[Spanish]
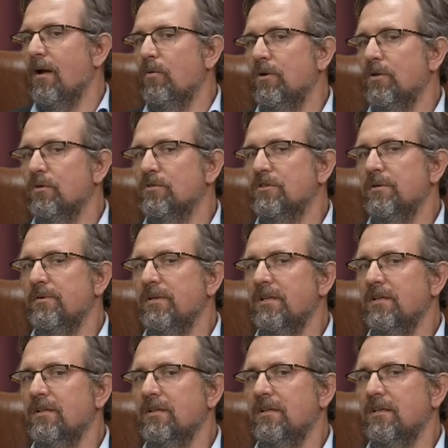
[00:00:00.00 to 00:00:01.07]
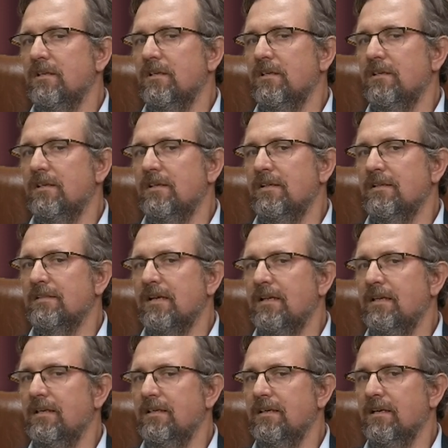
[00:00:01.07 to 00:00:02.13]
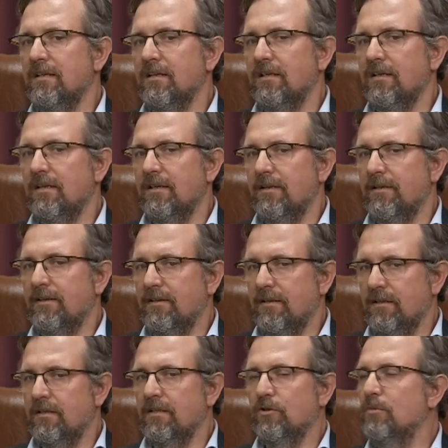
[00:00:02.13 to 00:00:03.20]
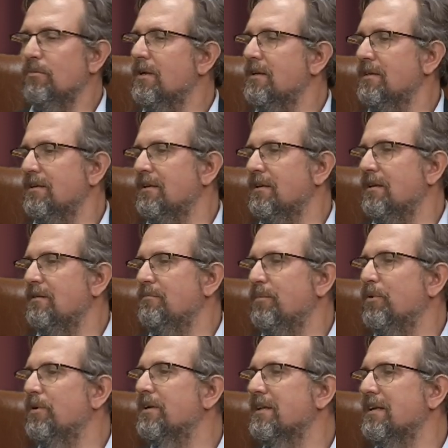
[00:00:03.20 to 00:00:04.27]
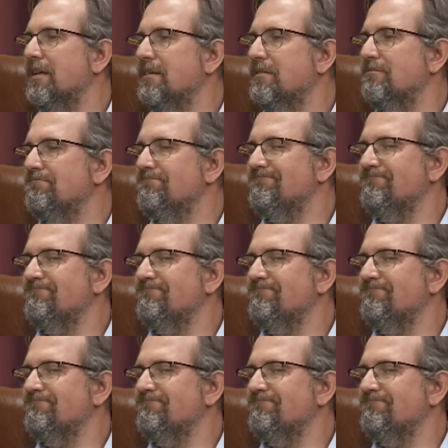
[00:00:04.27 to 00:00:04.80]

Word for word: cuando se vienen en esa línea de, tomar el, el poder de,